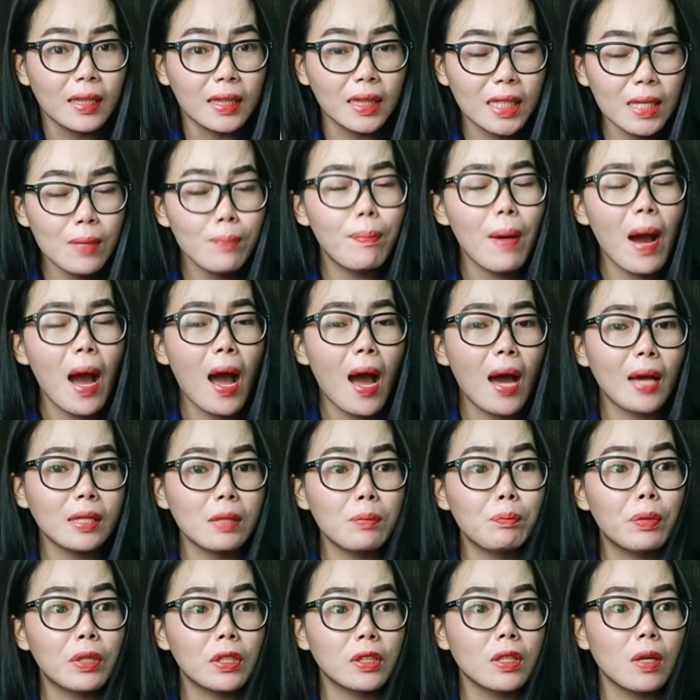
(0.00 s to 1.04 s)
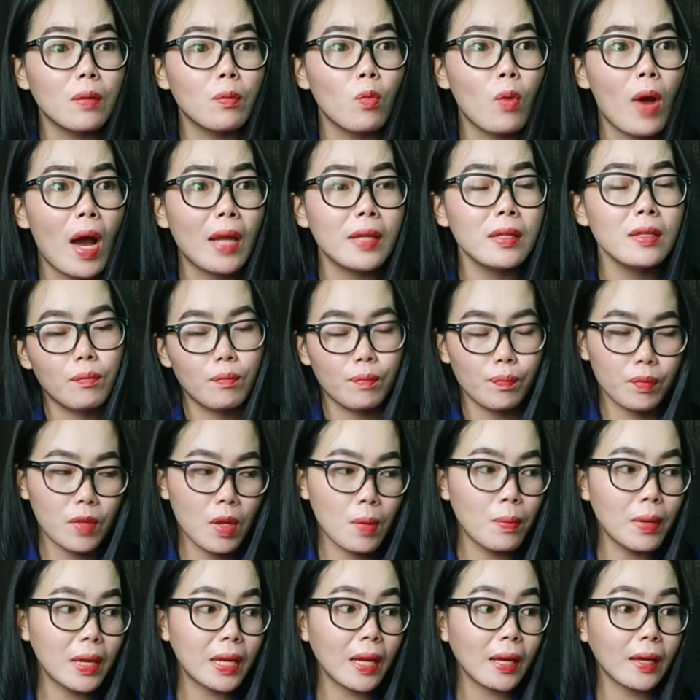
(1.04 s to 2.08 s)
tiba hari pertemuan
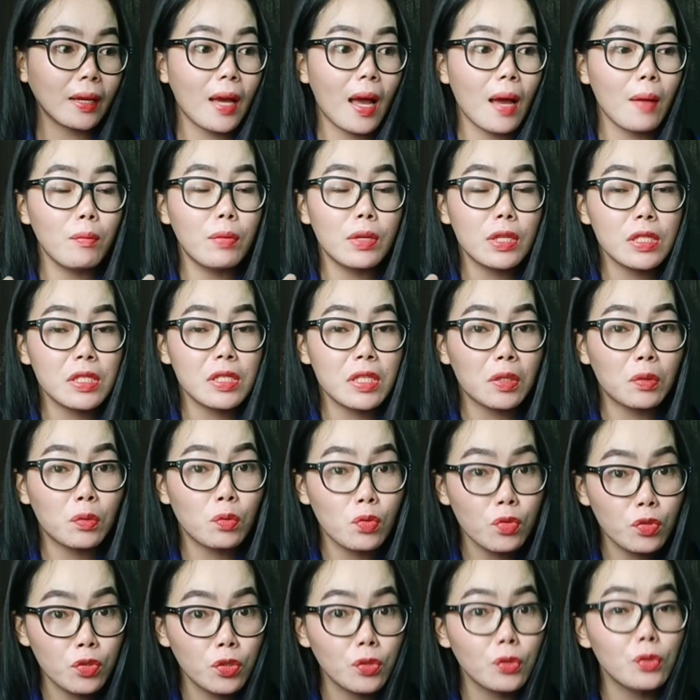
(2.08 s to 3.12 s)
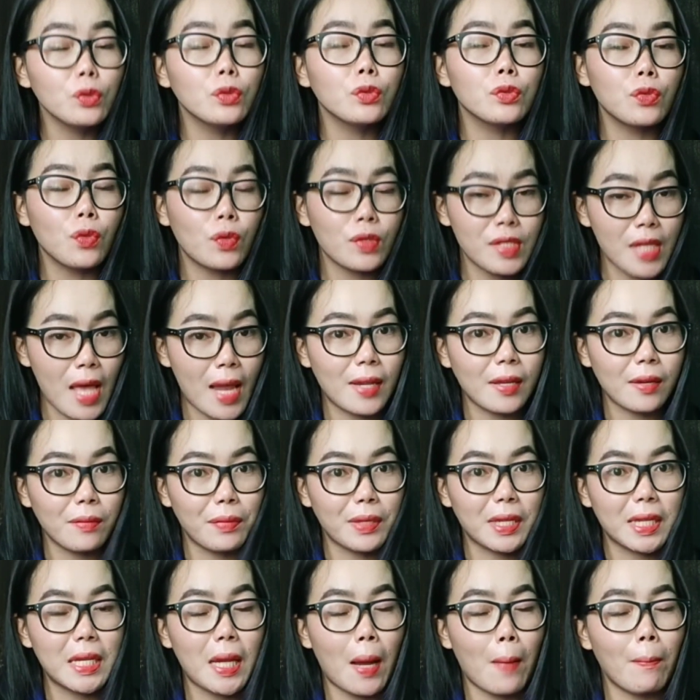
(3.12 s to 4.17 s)
mereka bersetuju untuk saling
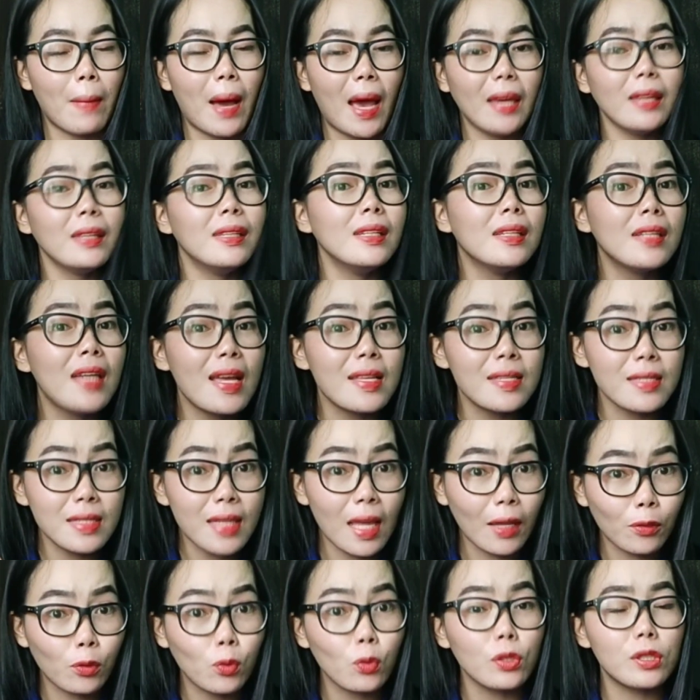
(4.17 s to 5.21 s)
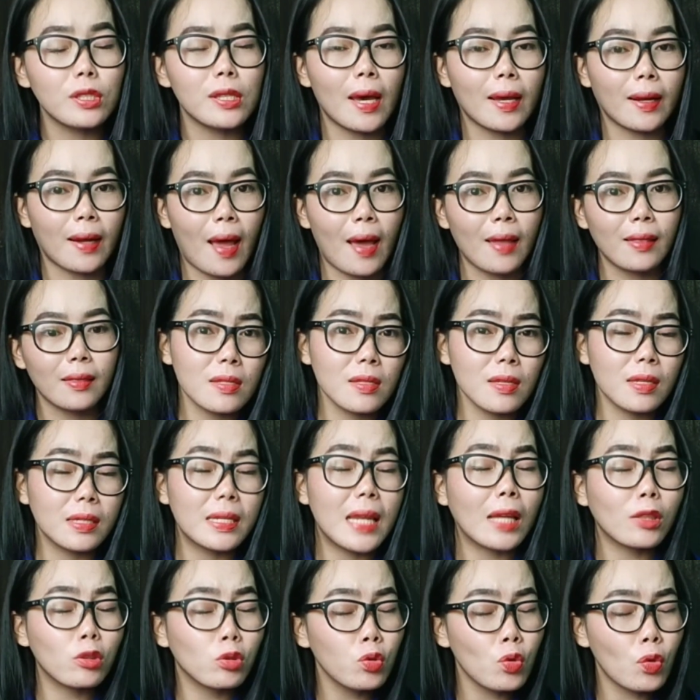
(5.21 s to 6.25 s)
berdamai dengan satu syarat
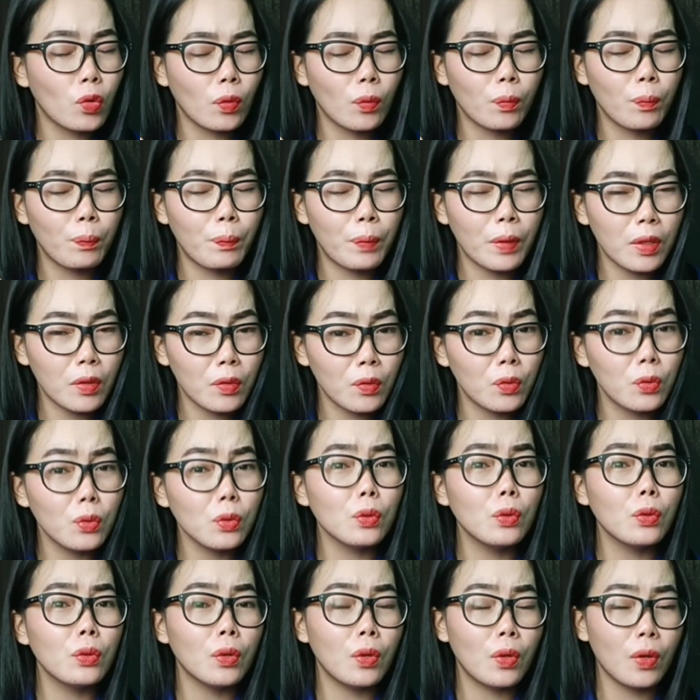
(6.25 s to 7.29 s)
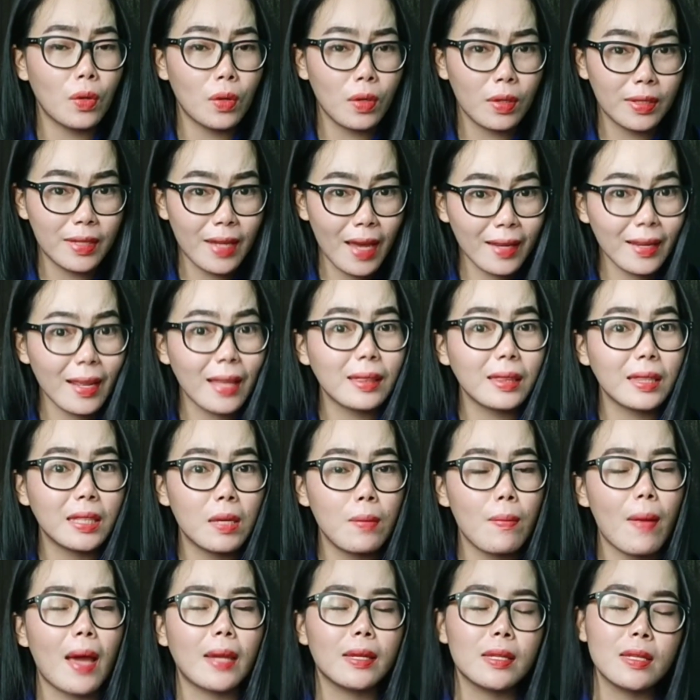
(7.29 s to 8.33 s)
Datuk Penghulu Darat
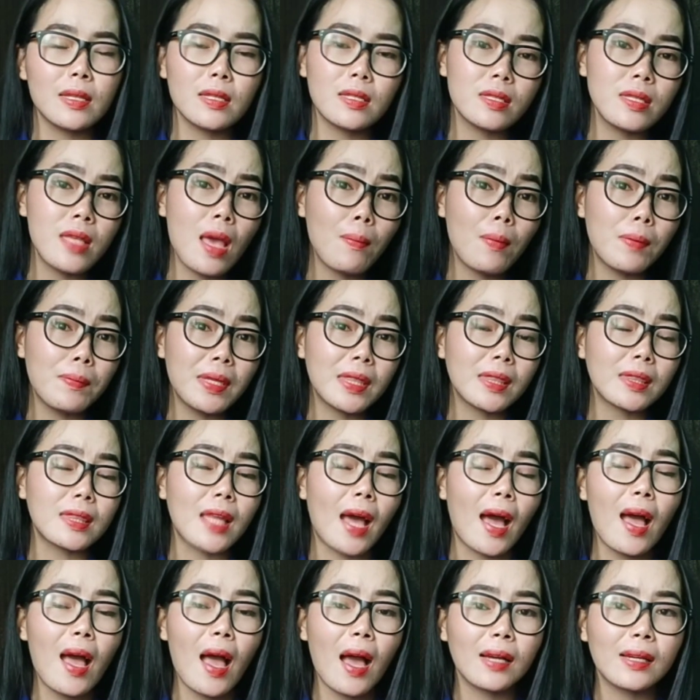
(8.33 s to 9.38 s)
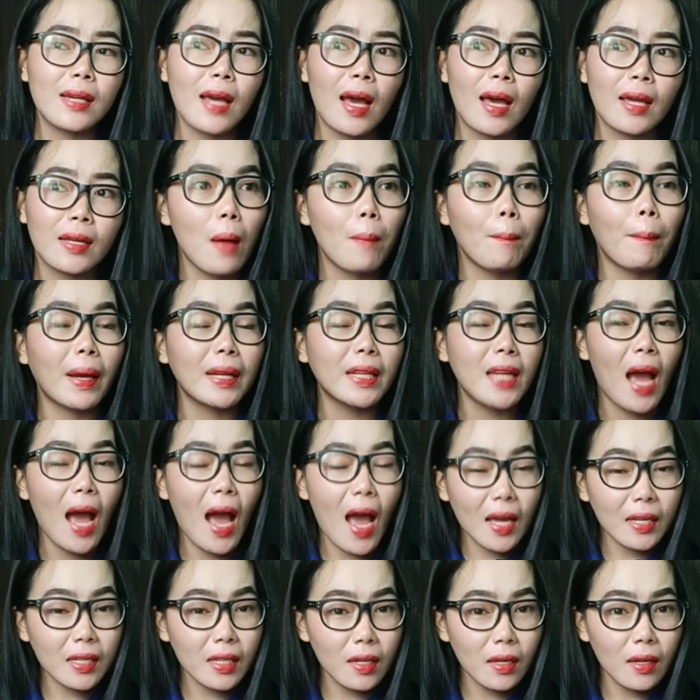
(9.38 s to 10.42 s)
Kimanis, dia meminta agar pada
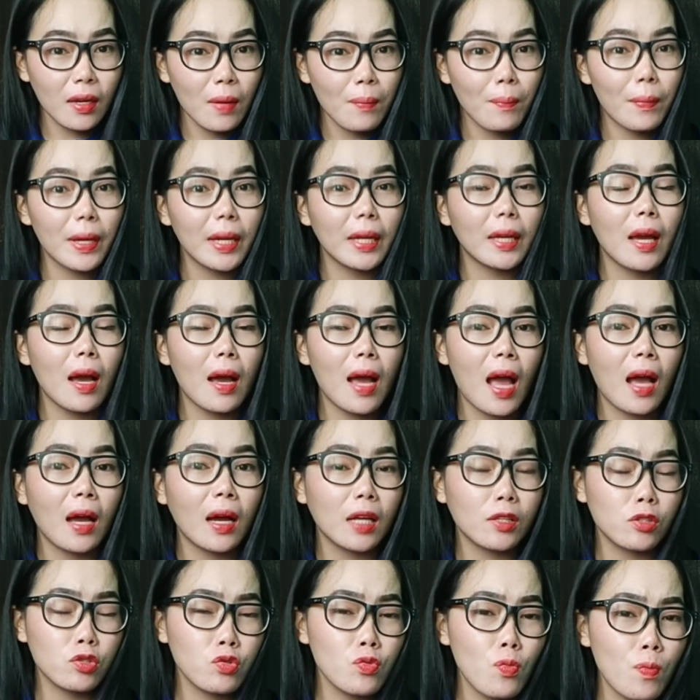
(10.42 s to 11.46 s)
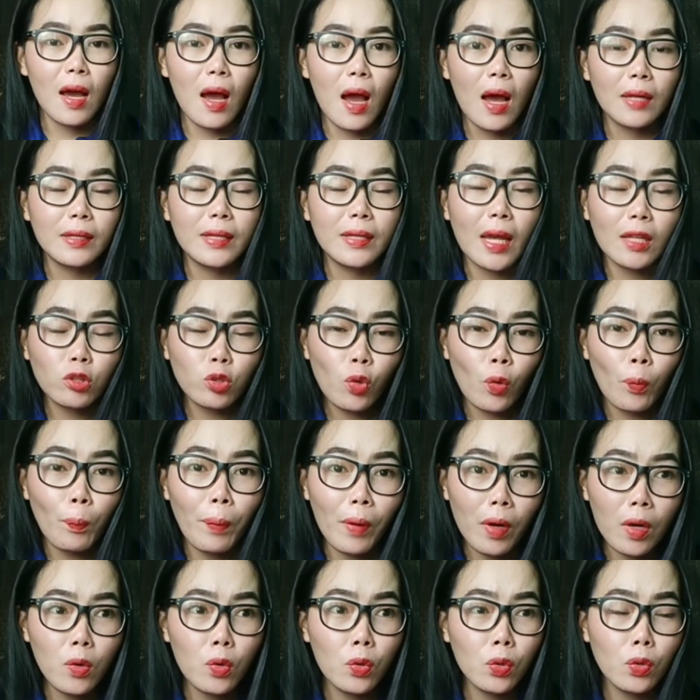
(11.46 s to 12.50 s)
hari mereka angkat sumpah, Datuk
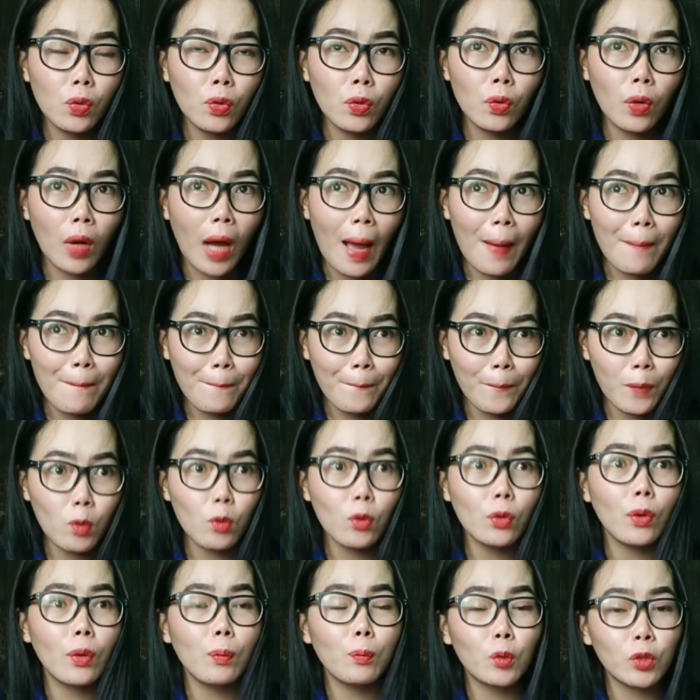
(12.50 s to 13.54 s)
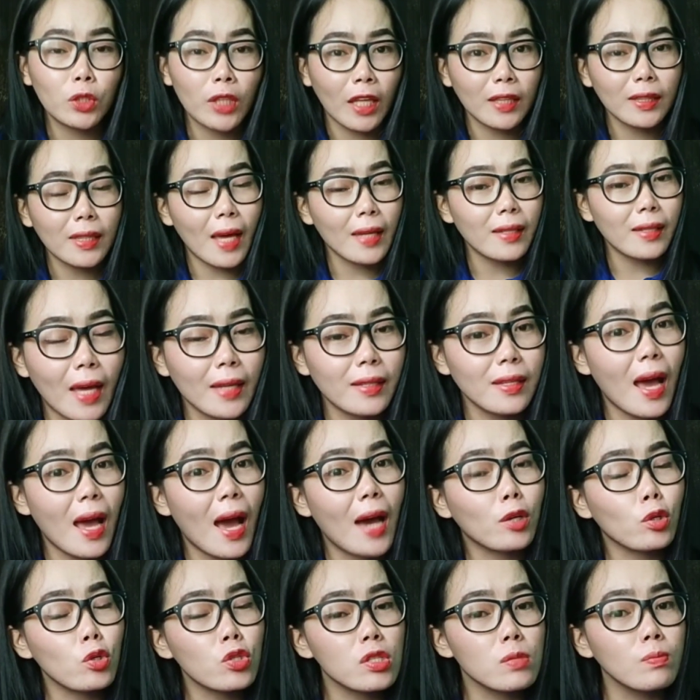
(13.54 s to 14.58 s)
Penghulu Kampung Putatan
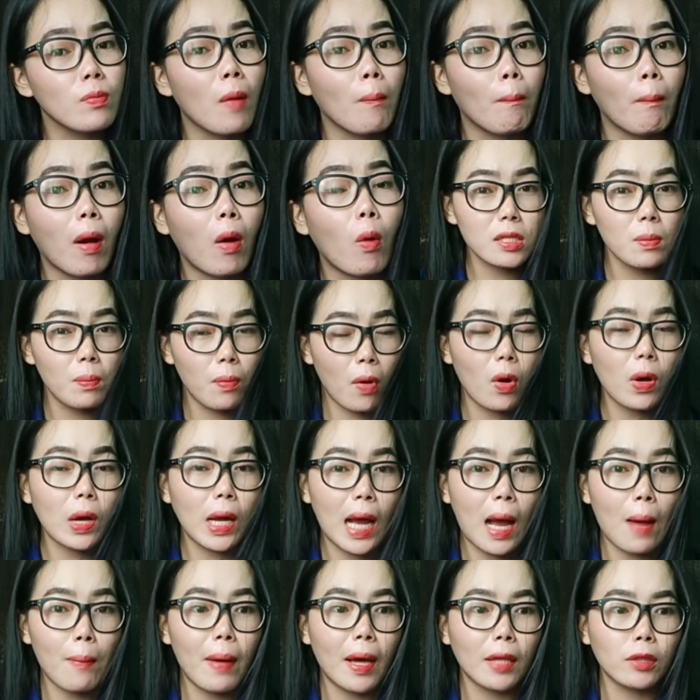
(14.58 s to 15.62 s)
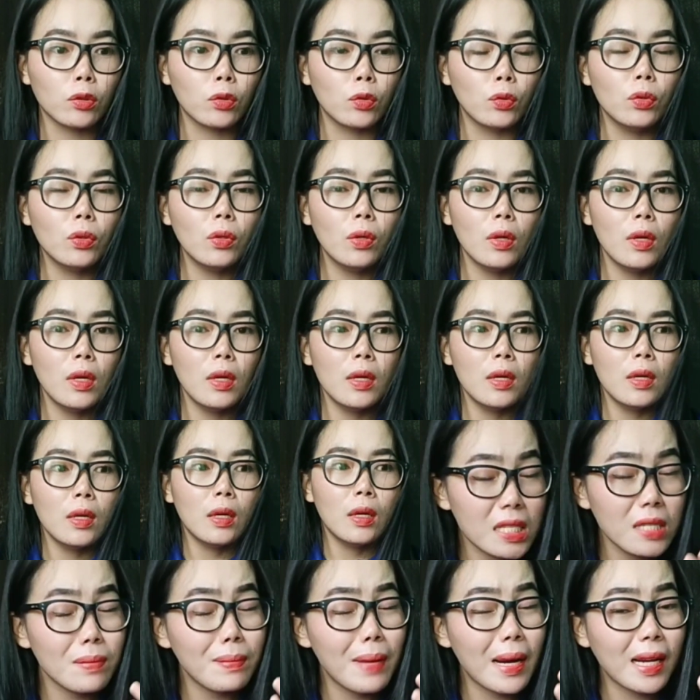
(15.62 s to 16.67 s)
harus membawa bongka batu
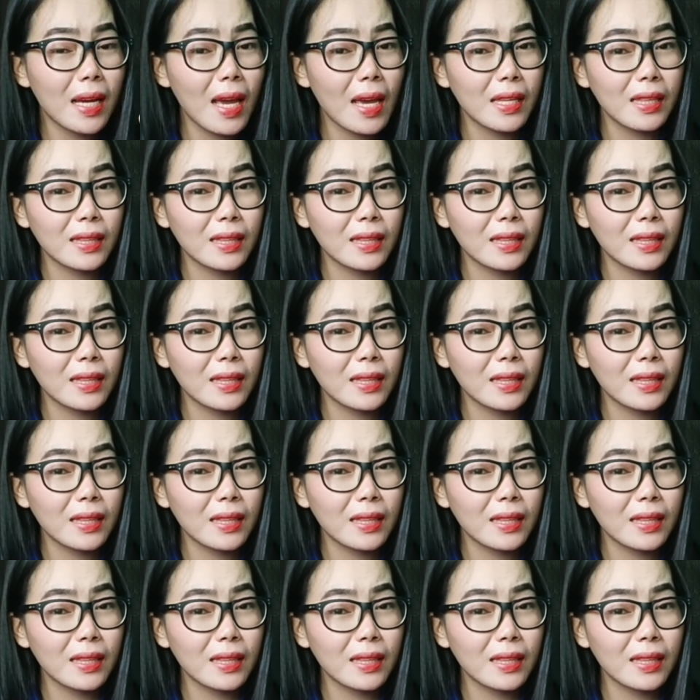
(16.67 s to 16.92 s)
sebagai